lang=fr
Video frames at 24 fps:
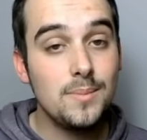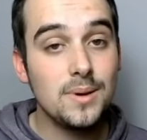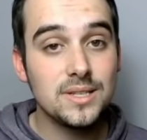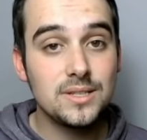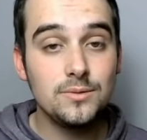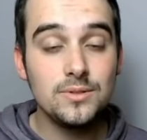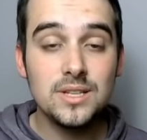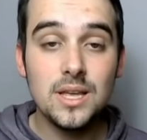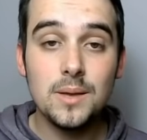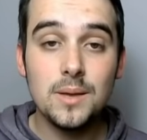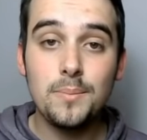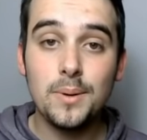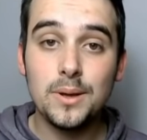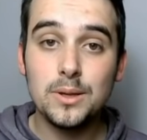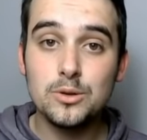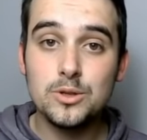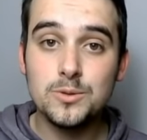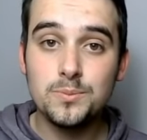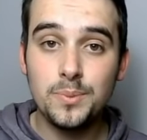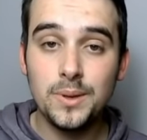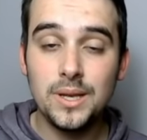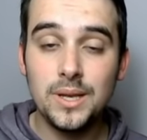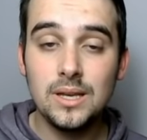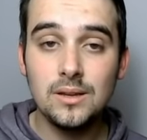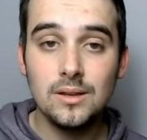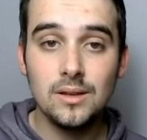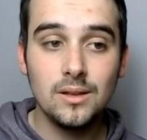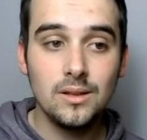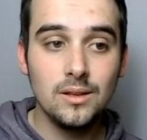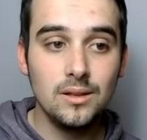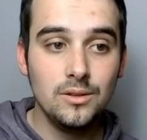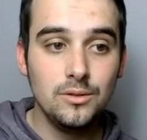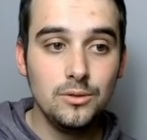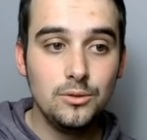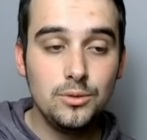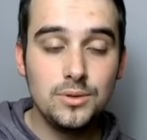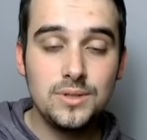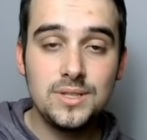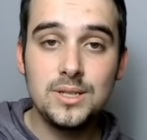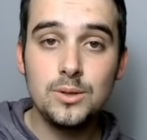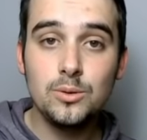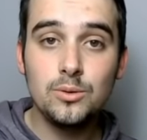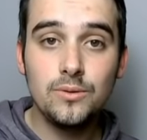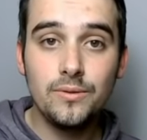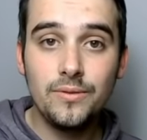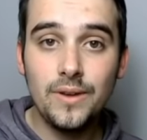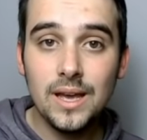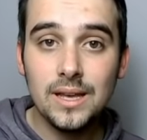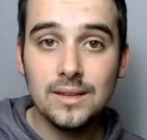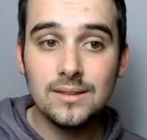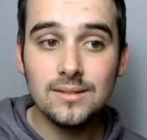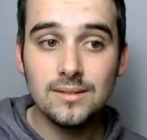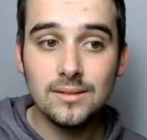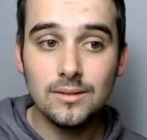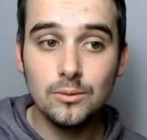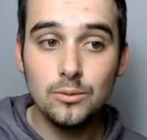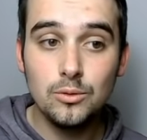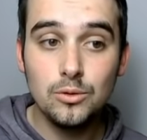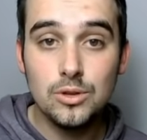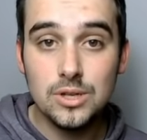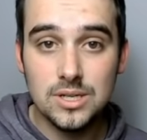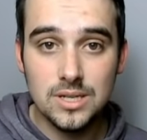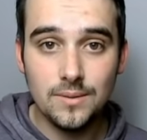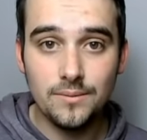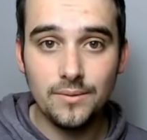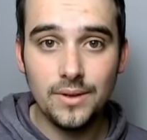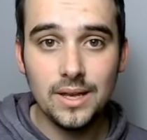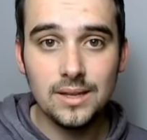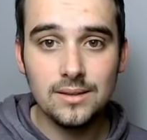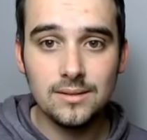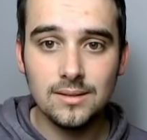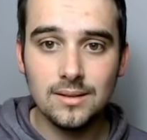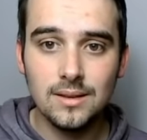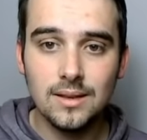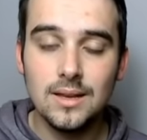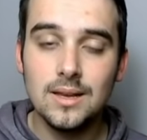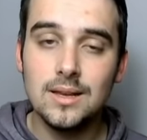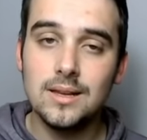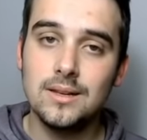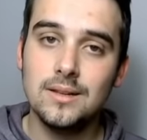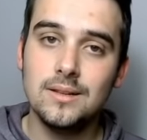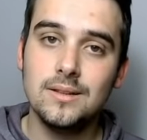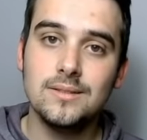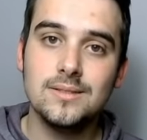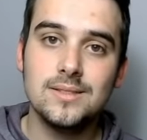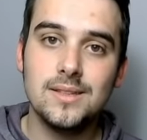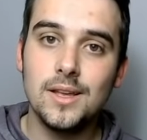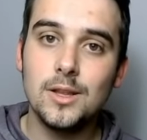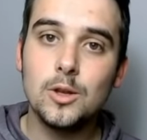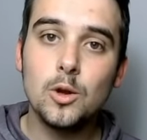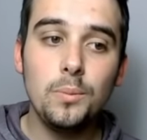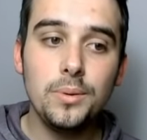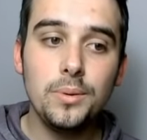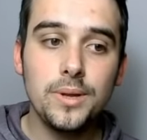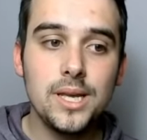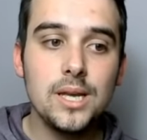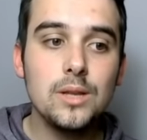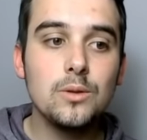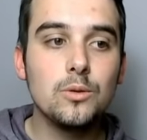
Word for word: si vous n'avez pas de spé d'ulti ou de verte, une deuxième verte, ça va être compliqué.